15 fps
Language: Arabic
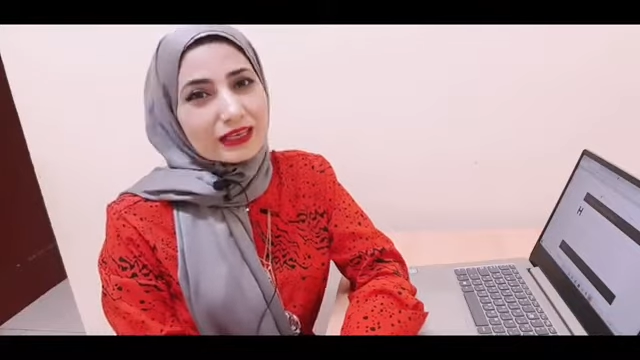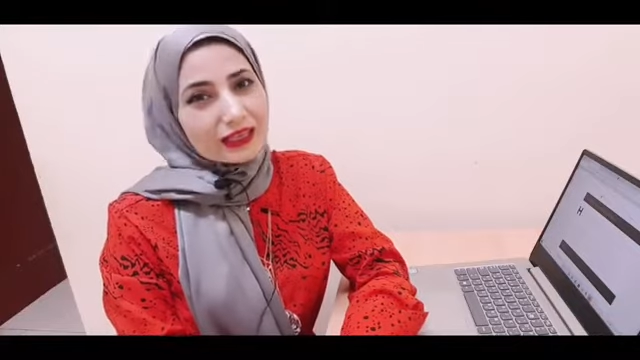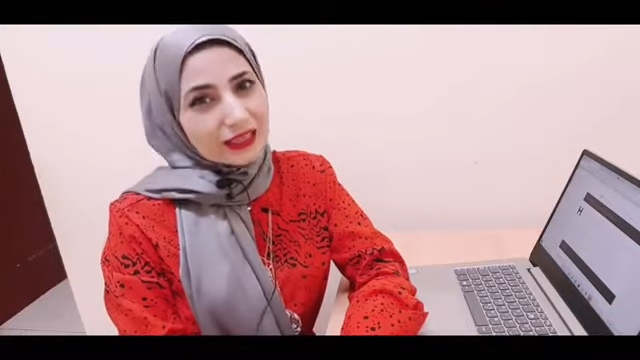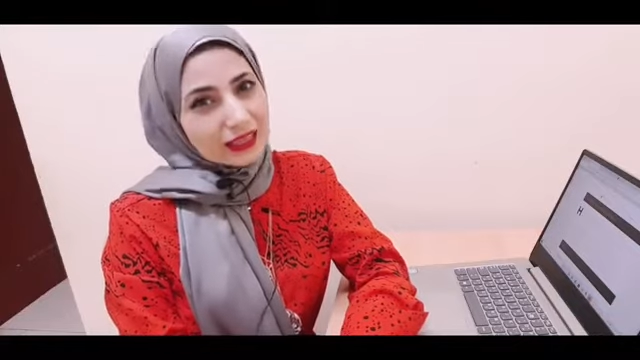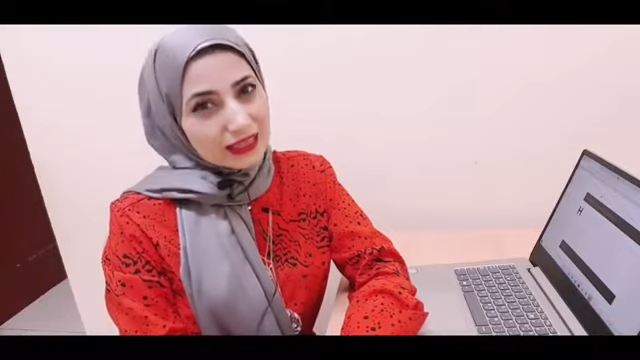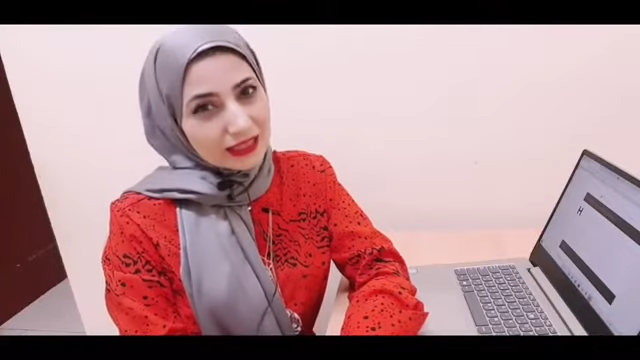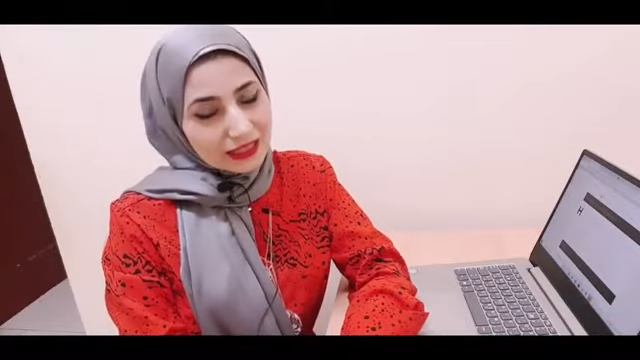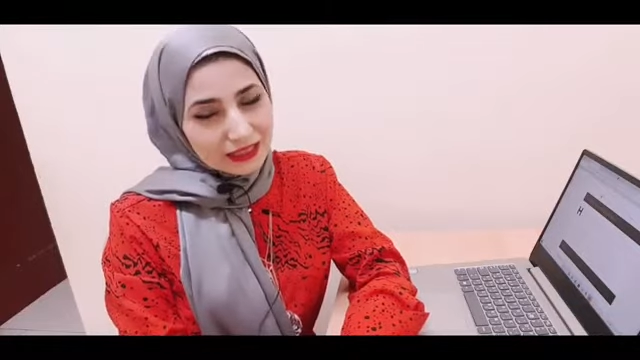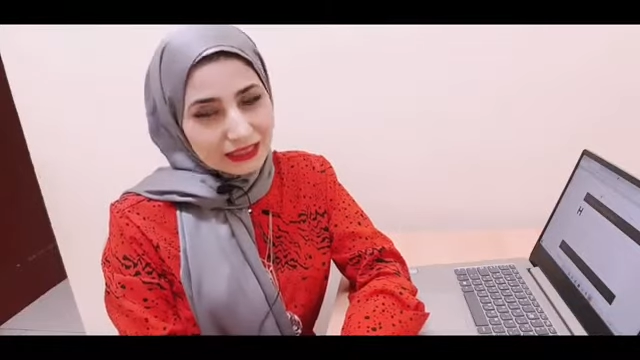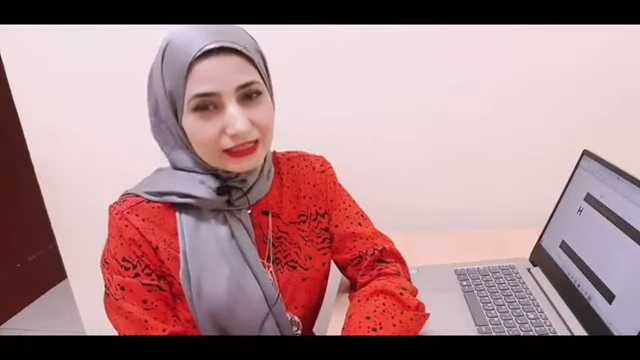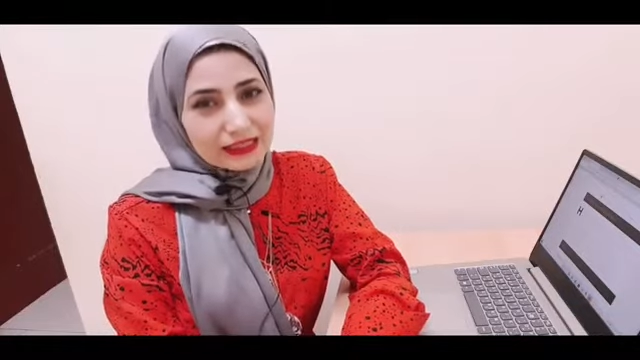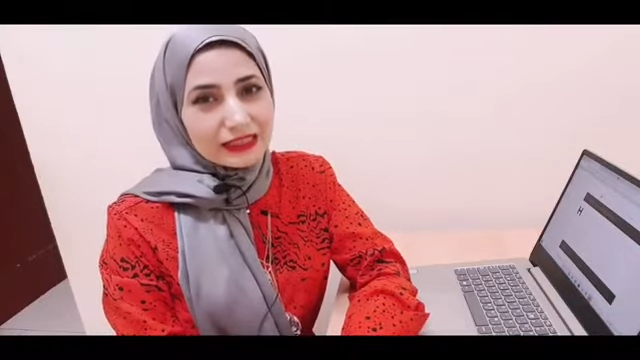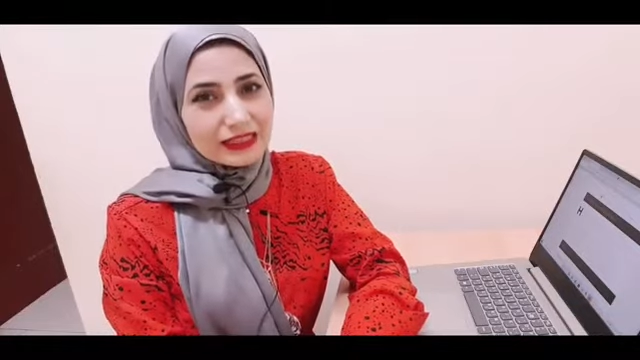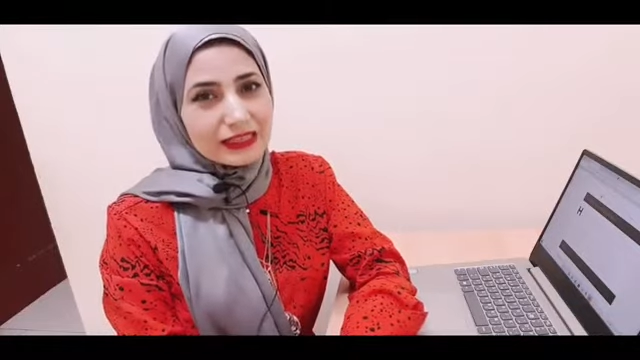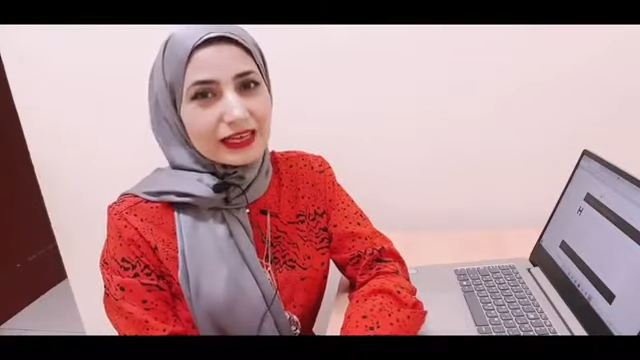إذا
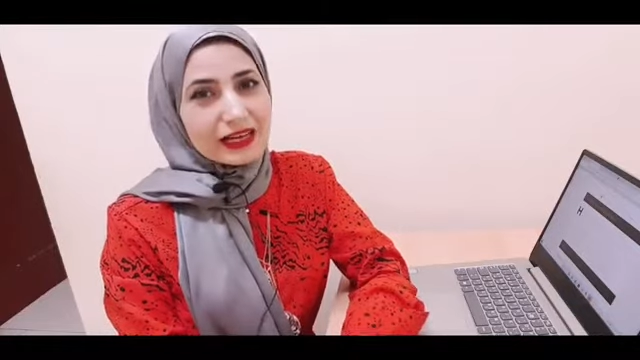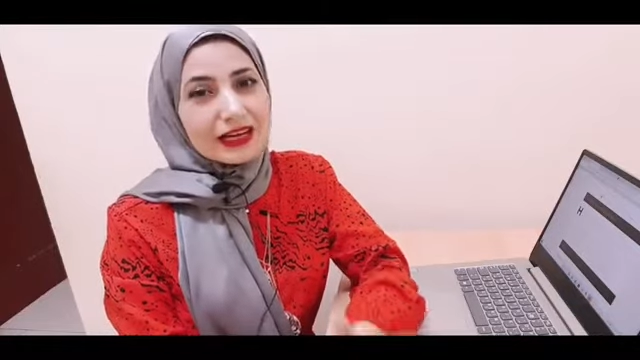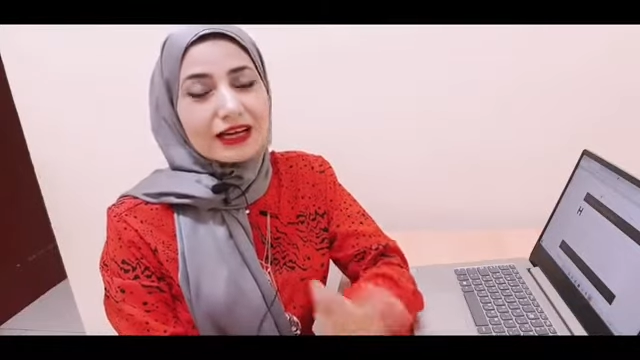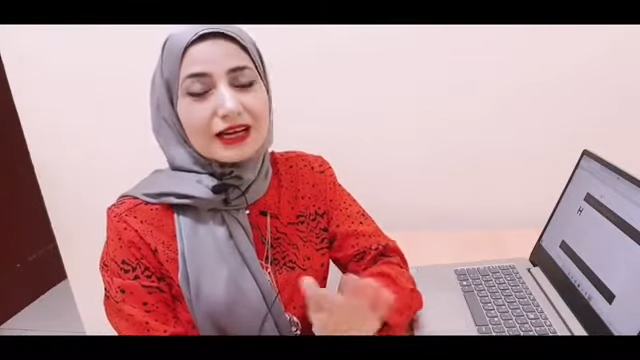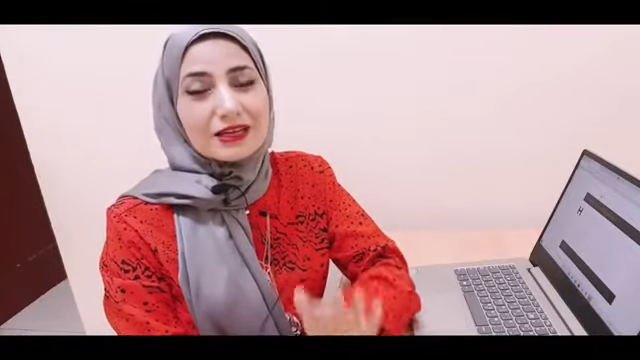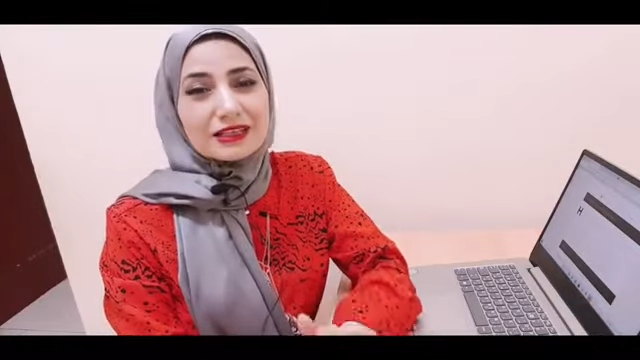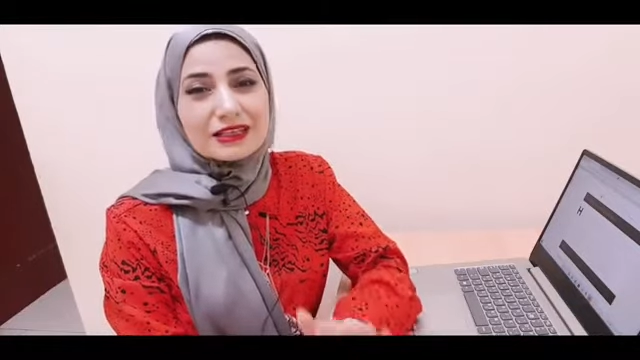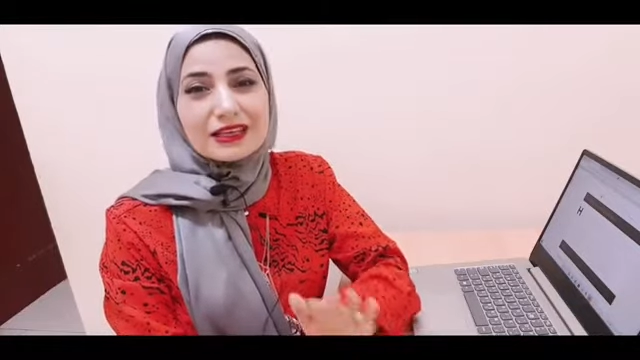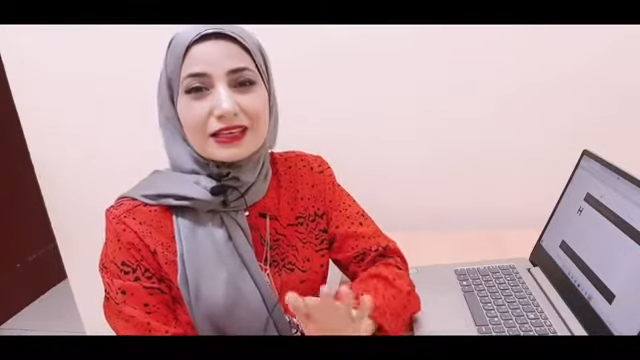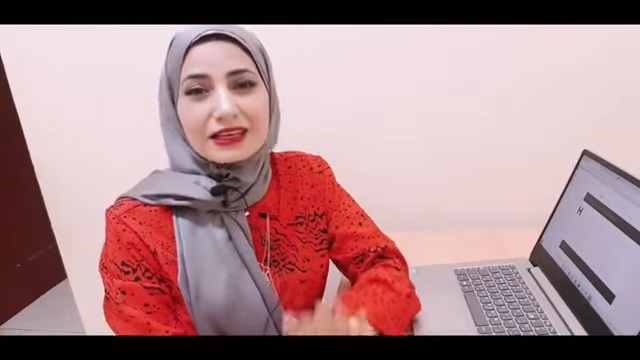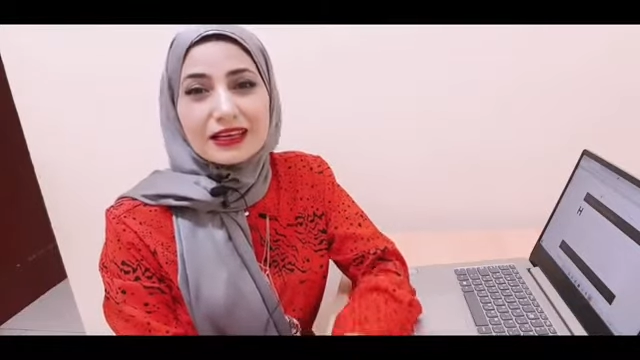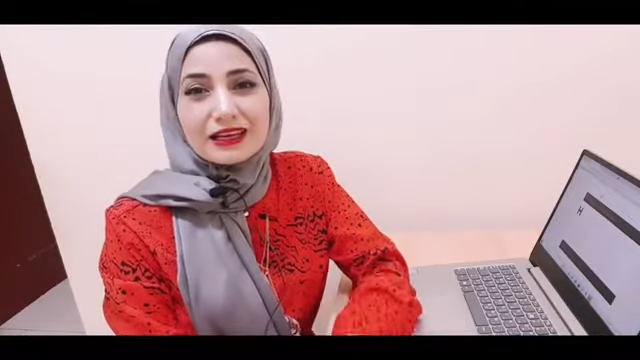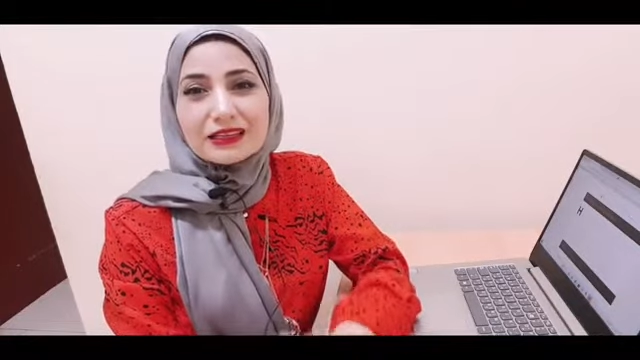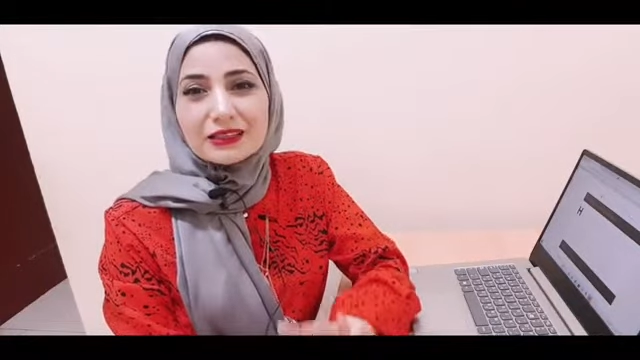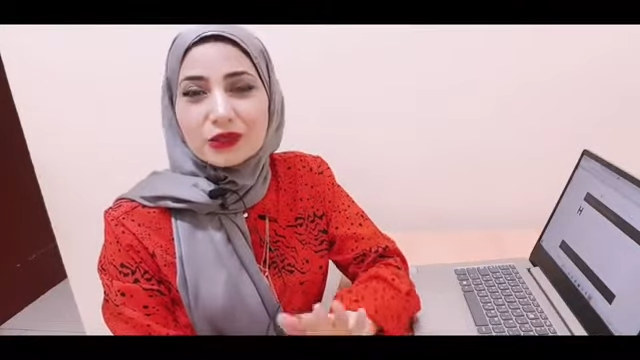إي حان
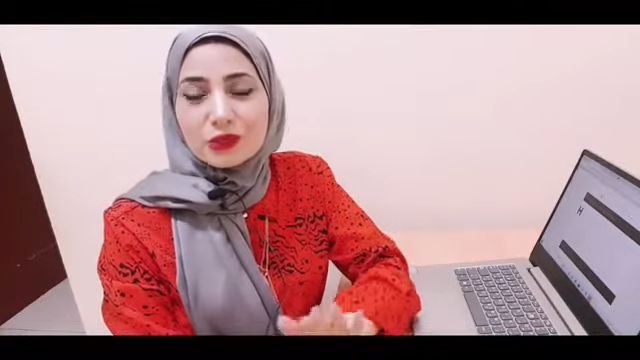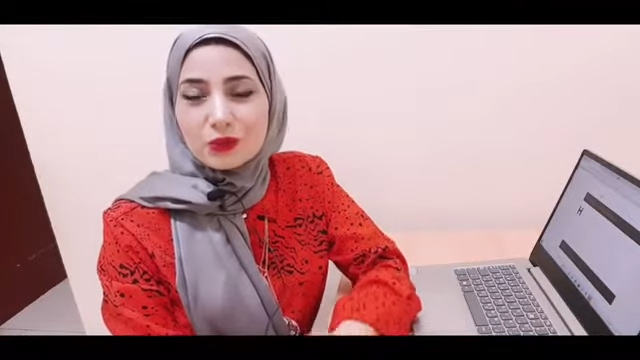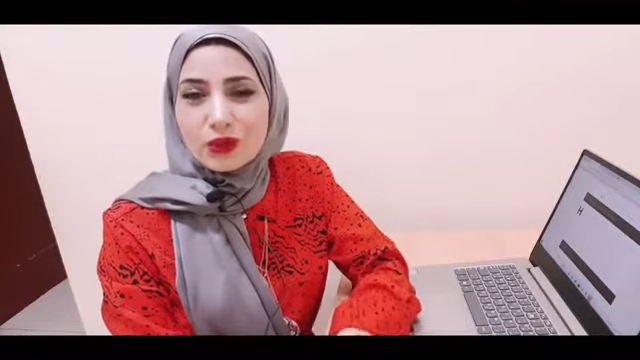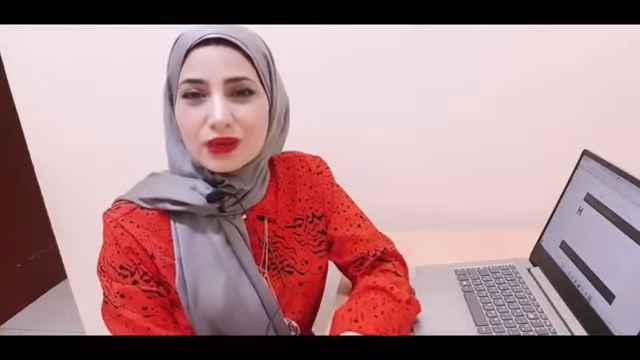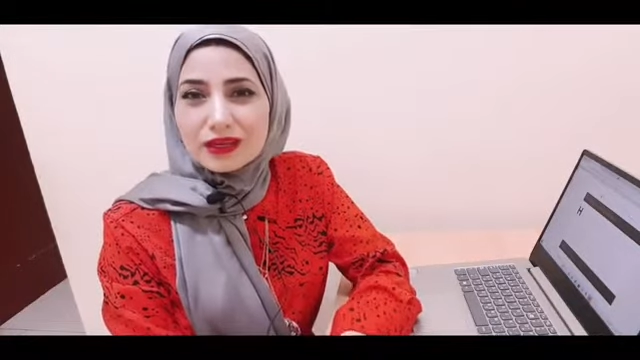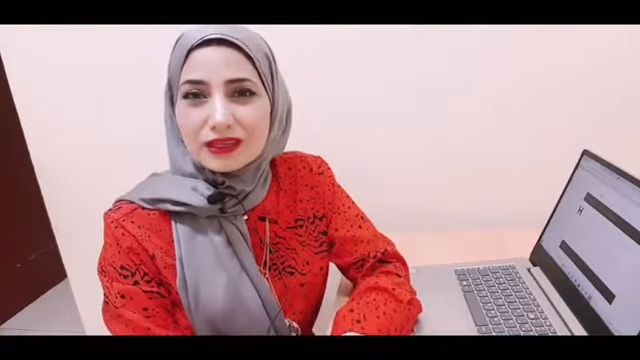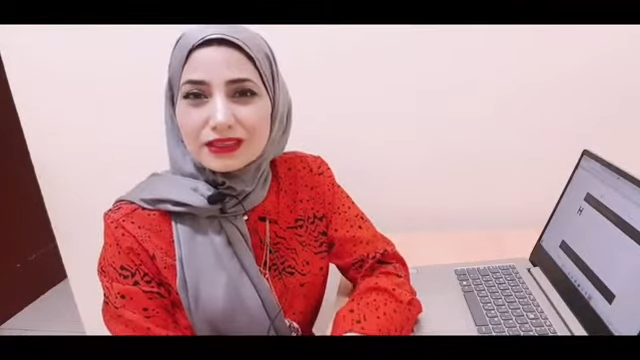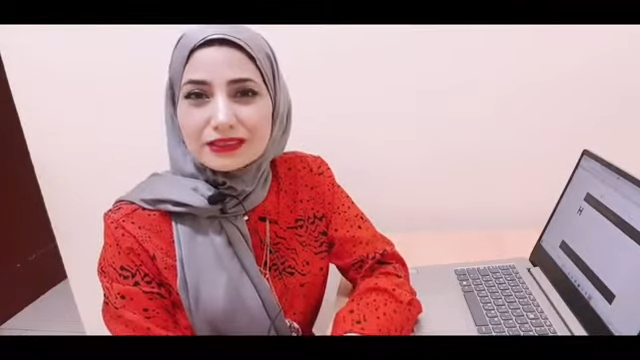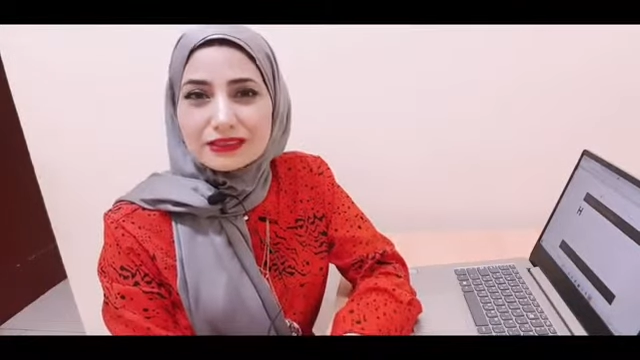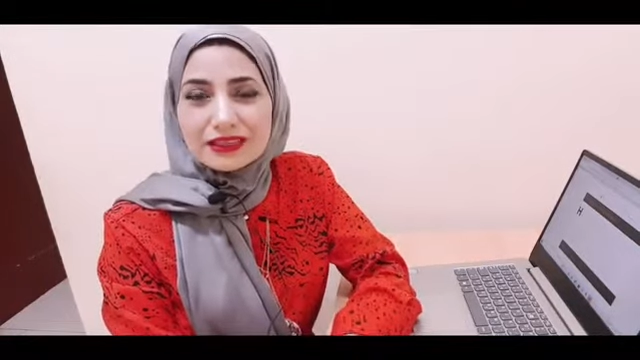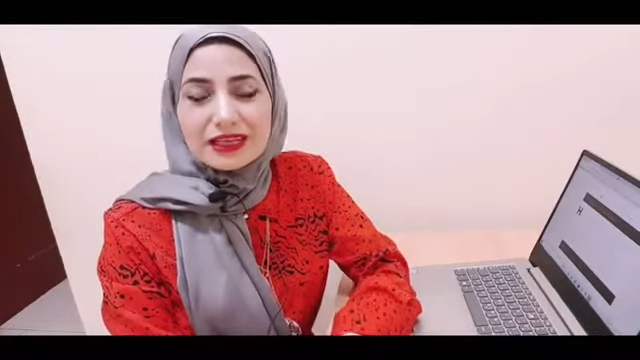الآن الوقت